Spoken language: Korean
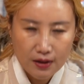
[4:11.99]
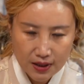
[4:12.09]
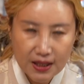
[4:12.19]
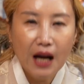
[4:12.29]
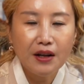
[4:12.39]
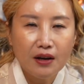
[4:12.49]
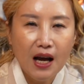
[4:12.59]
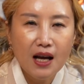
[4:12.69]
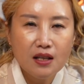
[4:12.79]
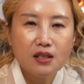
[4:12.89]

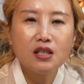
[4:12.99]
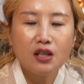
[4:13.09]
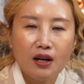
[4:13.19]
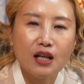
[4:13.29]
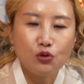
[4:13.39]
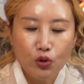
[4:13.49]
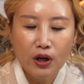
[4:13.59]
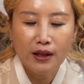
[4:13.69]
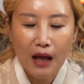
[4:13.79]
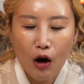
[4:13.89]
기다려라 지켜라
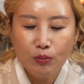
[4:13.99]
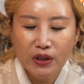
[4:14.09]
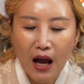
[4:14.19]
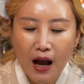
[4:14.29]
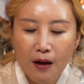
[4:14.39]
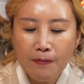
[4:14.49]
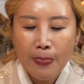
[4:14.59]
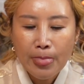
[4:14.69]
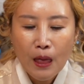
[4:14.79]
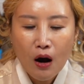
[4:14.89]
소리가 나옵니다.
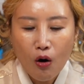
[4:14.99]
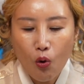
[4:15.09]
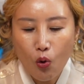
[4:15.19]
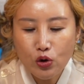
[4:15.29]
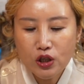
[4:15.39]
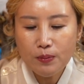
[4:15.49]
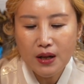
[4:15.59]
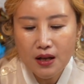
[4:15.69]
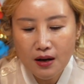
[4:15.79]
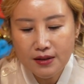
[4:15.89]
어,
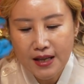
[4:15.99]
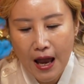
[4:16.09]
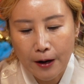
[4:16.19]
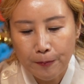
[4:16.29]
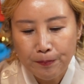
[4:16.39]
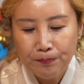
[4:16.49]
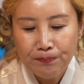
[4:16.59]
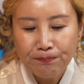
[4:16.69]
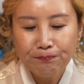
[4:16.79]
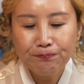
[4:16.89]
51년생
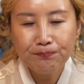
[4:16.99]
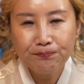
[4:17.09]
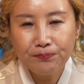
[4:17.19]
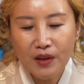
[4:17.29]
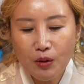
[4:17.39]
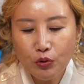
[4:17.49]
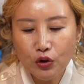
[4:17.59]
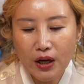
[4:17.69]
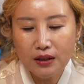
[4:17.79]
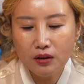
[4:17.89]
음,
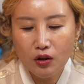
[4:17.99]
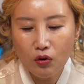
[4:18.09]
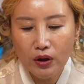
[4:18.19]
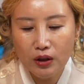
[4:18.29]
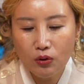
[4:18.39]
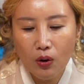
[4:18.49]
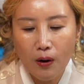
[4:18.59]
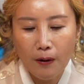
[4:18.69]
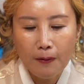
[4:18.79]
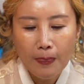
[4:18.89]
이분들 같은
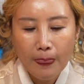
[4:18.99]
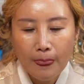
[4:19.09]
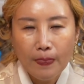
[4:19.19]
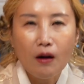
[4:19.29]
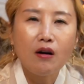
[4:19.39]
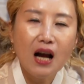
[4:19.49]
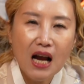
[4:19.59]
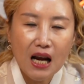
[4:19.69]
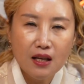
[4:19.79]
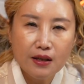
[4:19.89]
경우에도 건강
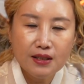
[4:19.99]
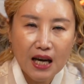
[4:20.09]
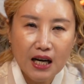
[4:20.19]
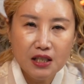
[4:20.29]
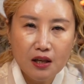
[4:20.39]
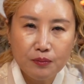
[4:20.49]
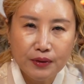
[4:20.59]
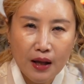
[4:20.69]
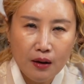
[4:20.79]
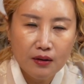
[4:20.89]
관리를 잘 하셔야
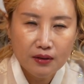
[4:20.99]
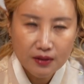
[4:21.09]
됩니다.